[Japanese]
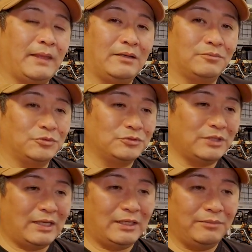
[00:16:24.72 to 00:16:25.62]
だから
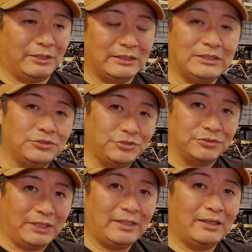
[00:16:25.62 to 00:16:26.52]
僕、今2機
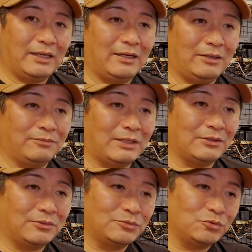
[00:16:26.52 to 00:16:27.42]
種ね、えー、
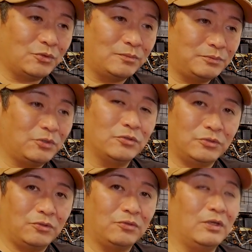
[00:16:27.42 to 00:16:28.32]
ファントム4プロ
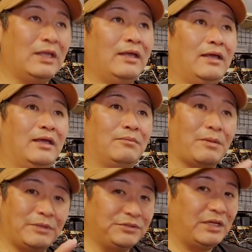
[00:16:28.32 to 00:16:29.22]
と、えー、
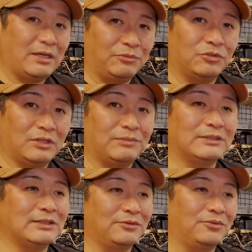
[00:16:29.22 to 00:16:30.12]
マビックエア持って
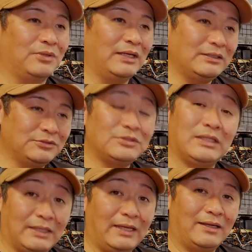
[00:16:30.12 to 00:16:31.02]
ますけど、
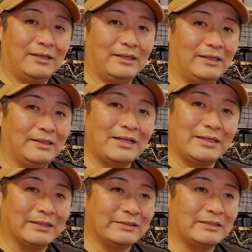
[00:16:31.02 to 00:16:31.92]
次ね、えー、
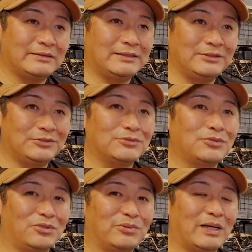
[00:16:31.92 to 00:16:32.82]
何か刷新する
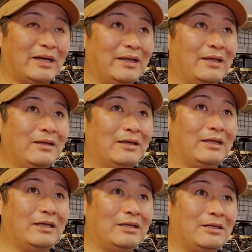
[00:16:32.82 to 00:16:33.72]
ときは、
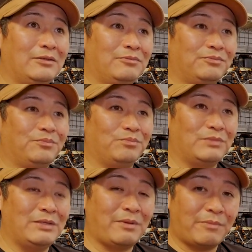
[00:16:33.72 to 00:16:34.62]
えー、
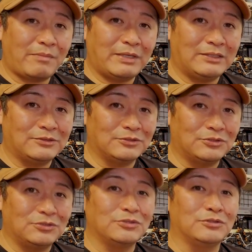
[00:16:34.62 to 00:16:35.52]
今、
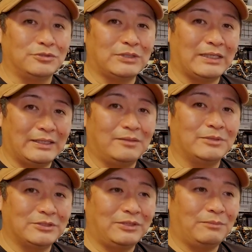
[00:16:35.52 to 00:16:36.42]
Mavic2 が出て
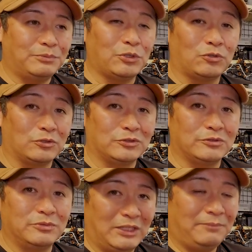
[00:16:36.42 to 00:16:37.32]
ますよね。プロと
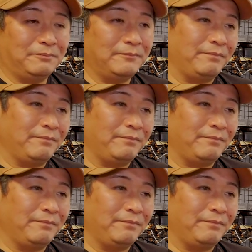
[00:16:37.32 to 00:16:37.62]
ズームね。